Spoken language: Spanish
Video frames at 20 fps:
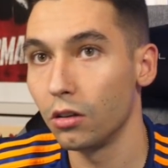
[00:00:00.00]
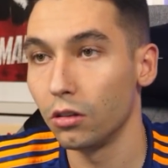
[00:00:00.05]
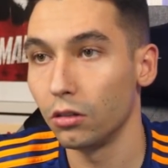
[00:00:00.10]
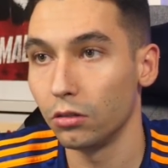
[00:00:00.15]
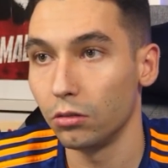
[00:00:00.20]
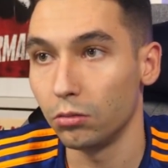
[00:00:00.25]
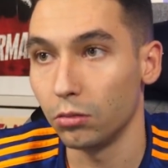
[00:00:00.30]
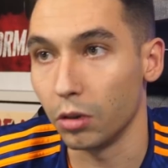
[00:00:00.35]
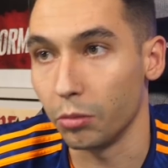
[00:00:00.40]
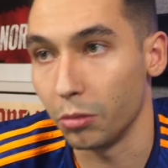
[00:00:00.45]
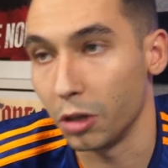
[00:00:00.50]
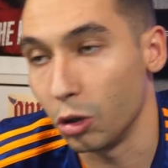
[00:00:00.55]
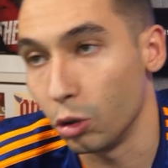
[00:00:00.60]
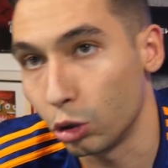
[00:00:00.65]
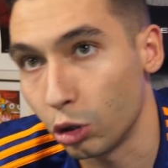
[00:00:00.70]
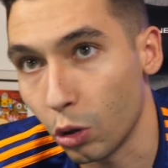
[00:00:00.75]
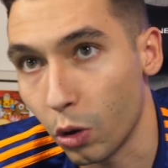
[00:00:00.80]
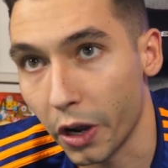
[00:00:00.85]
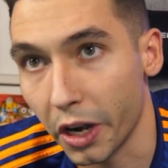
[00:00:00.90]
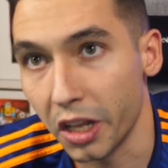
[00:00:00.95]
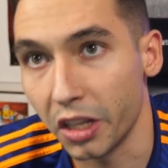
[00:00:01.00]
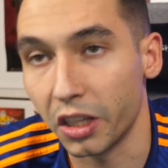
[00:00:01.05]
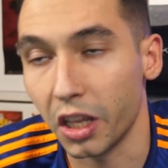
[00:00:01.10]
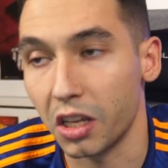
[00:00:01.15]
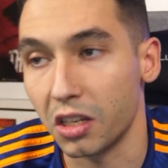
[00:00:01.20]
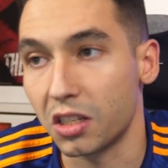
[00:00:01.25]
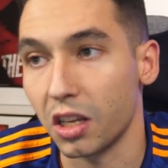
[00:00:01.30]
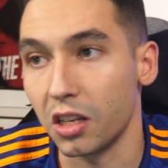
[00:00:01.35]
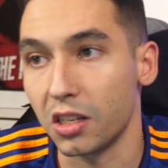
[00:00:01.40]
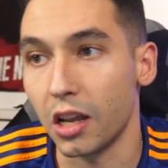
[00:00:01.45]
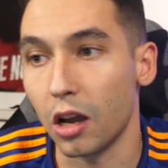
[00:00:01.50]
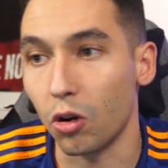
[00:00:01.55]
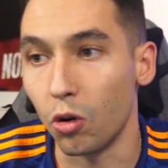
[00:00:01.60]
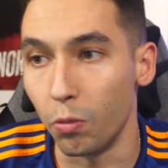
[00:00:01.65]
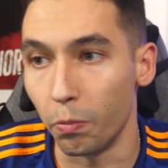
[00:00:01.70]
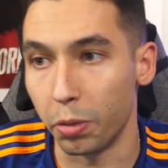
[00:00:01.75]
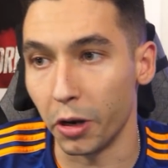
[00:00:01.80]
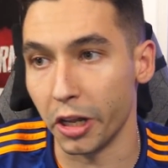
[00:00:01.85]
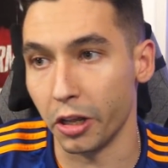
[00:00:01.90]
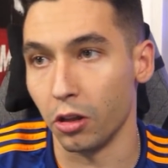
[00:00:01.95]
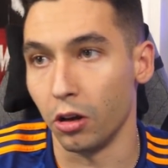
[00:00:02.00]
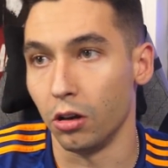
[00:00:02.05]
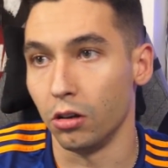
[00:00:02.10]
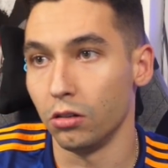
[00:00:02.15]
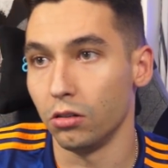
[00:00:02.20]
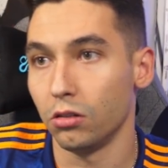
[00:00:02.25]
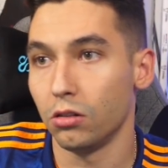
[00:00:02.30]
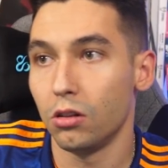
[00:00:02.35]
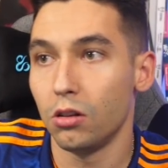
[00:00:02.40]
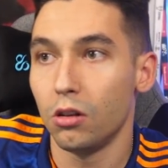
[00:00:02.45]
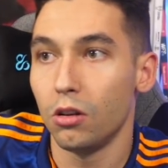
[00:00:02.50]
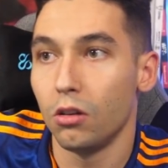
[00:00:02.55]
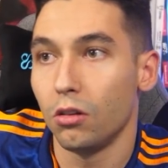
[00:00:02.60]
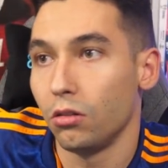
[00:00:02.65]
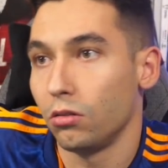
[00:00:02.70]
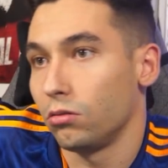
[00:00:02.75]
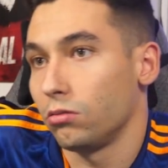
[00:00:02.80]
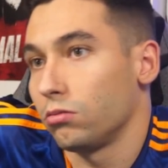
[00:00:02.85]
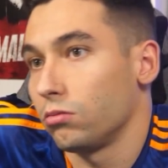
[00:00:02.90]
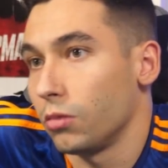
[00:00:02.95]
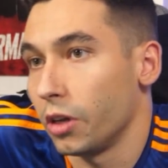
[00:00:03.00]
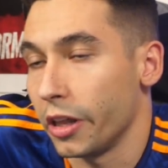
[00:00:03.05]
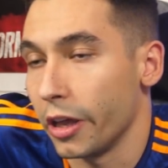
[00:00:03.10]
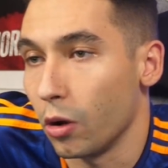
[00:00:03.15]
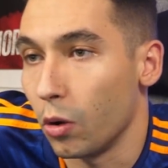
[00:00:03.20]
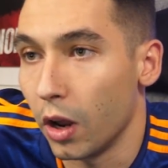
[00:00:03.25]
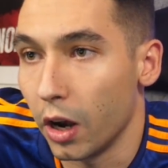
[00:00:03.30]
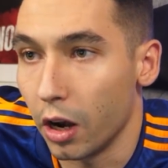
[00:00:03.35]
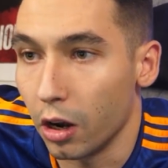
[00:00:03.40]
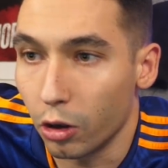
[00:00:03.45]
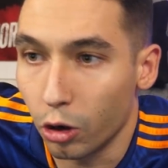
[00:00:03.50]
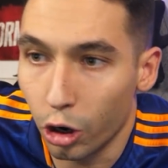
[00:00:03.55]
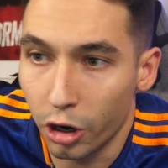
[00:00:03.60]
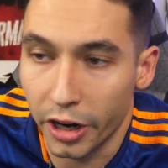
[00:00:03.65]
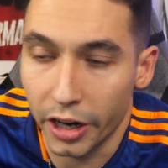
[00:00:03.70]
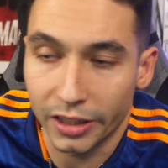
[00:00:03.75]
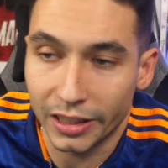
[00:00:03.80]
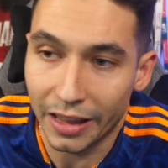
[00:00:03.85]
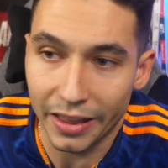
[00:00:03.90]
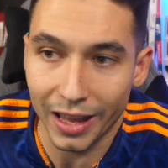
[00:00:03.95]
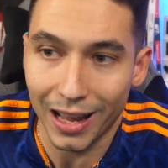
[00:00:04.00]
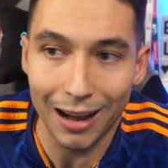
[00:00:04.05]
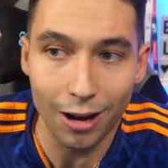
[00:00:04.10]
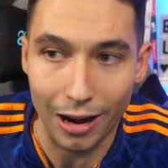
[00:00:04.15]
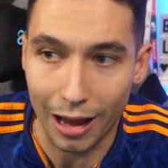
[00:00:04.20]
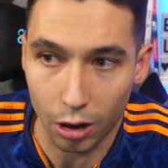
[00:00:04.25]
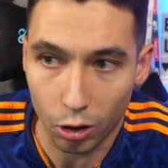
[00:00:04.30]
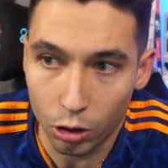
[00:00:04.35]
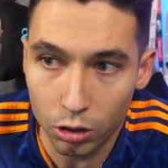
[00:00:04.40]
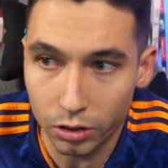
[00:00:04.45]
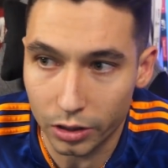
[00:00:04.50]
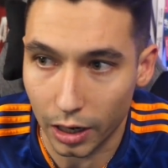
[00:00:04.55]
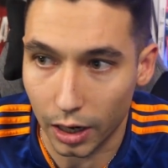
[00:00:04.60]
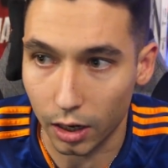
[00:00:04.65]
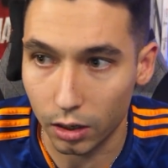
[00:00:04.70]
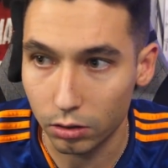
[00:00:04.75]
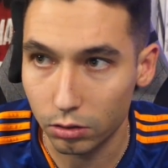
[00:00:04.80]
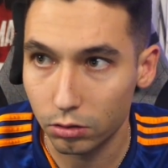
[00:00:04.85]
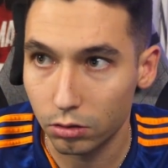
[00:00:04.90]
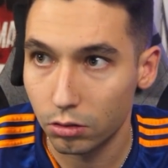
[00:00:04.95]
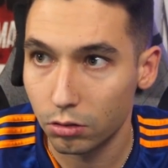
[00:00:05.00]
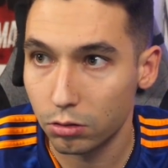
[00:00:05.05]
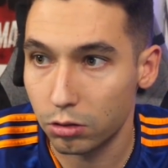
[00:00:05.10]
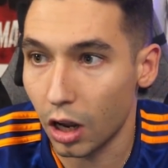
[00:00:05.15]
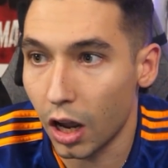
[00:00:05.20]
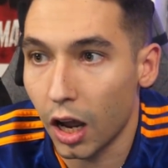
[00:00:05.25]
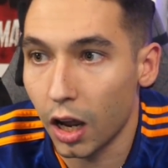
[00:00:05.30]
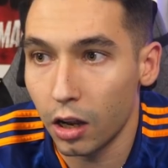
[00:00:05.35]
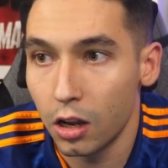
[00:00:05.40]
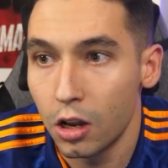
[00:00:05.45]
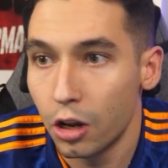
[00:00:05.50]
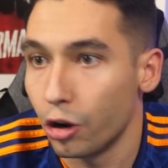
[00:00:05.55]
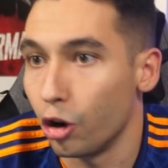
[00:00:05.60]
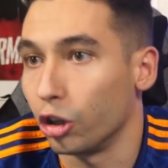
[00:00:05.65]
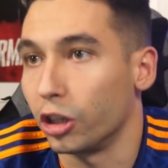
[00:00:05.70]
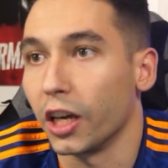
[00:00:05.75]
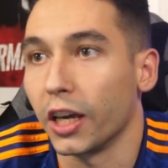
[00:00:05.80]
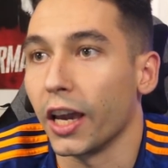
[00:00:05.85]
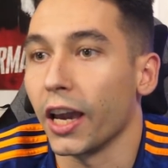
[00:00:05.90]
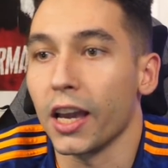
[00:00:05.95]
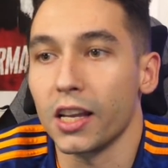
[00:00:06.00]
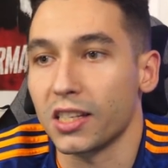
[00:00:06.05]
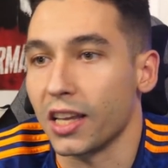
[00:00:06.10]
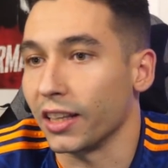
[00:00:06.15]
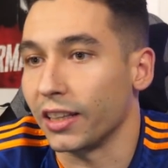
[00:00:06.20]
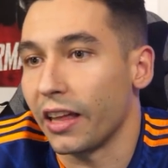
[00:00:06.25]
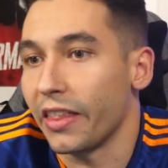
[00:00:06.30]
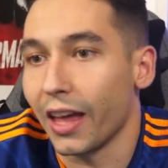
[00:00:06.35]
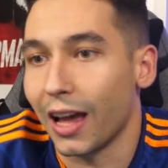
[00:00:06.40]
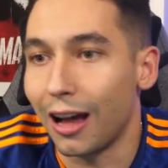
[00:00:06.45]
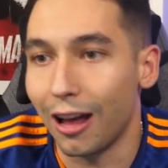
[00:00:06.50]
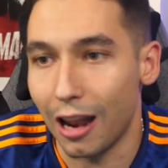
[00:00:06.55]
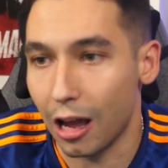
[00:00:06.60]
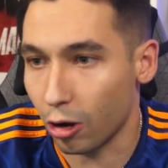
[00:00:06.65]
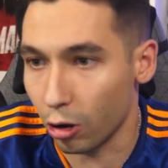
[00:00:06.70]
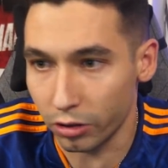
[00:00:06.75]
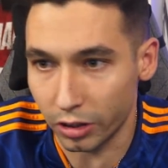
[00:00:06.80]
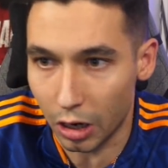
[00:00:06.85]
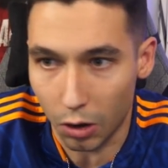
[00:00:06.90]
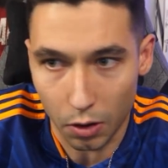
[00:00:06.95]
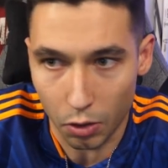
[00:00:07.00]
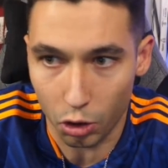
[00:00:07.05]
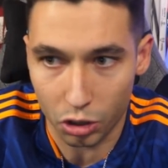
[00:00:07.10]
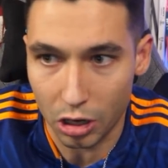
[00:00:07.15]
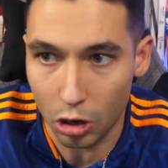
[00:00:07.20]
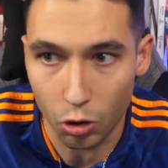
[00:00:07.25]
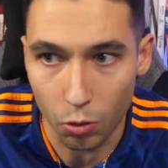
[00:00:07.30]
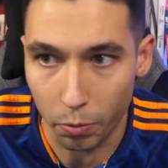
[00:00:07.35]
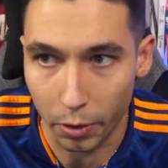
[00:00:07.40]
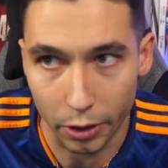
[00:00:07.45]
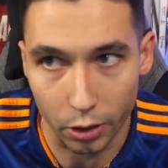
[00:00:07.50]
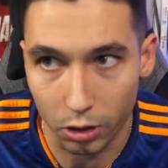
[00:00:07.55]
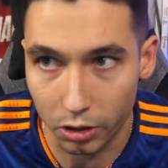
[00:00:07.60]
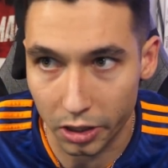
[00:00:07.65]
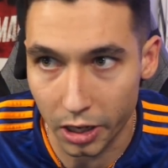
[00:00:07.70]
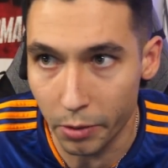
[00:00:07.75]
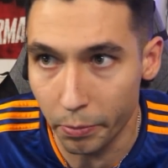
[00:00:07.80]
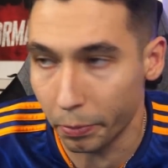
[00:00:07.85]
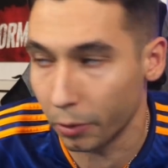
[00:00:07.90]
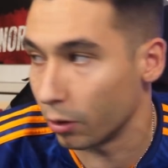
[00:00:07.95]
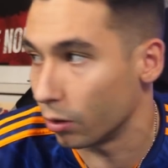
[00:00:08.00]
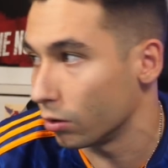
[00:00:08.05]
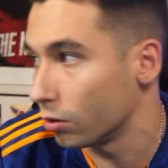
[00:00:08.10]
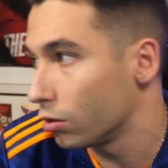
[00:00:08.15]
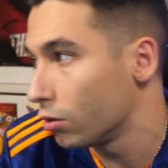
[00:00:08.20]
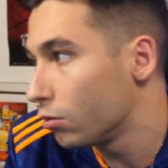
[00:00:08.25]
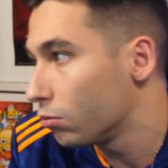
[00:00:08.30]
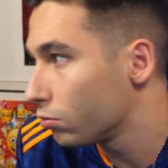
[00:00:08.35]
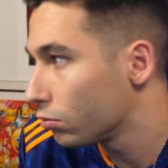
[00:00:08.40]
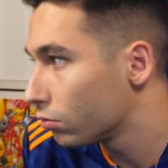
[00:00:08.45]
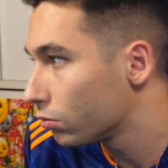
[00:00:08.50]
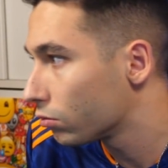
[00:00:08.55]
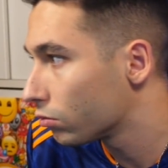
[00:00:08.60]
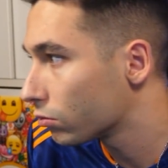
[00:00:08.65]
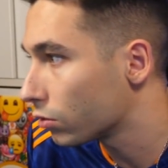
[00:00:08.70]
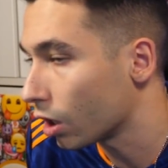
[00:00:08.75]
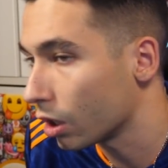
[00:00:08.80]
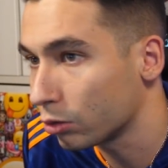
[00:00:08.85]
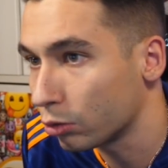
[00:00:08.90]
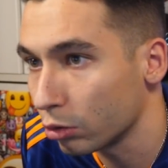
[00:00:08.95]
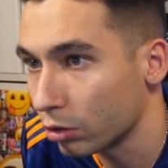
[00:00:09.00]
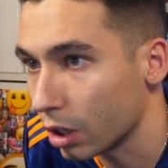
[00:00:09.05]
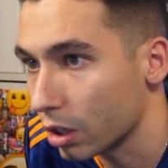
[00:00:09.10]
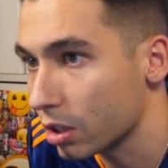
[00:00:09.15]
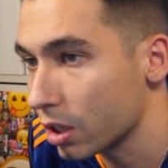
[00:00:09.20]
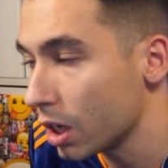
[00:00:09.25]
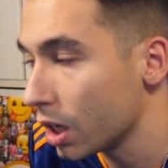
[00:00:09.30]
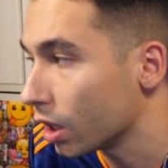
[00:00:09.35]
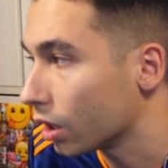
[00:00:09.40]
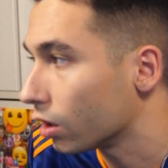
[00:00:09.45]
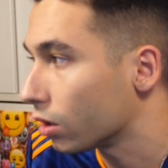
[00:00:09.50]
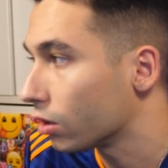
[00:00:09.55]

En minuto 46 ya ha cumplido. Me da igual el córner, te ha dejado la contra. O sea, no te quejes que te ha dejado la contra cuando se ha cumplido el tiempo. esto es así.